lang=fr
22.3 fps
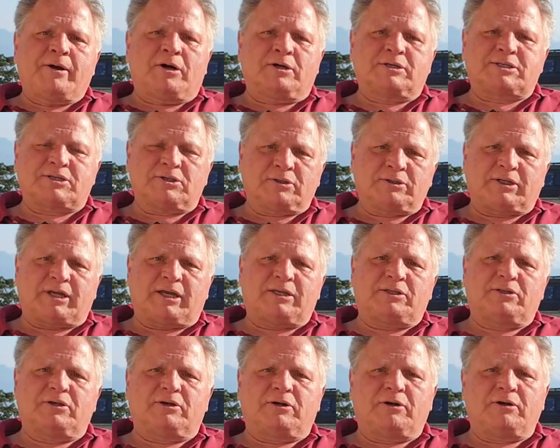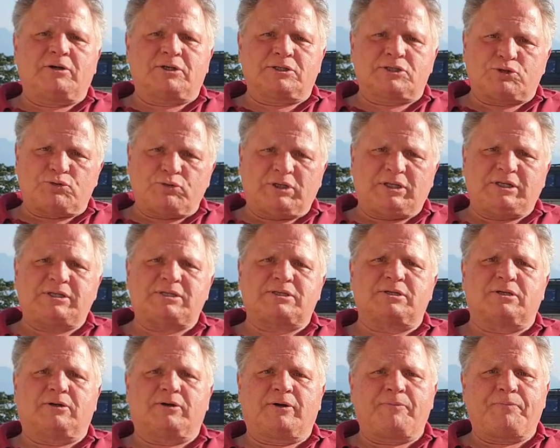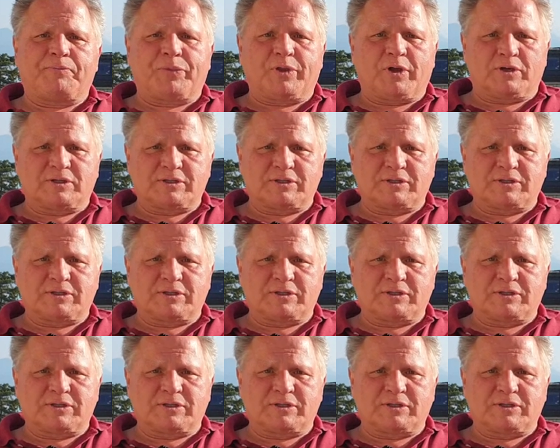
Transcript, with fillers: En s'entraidant, en s'unissant,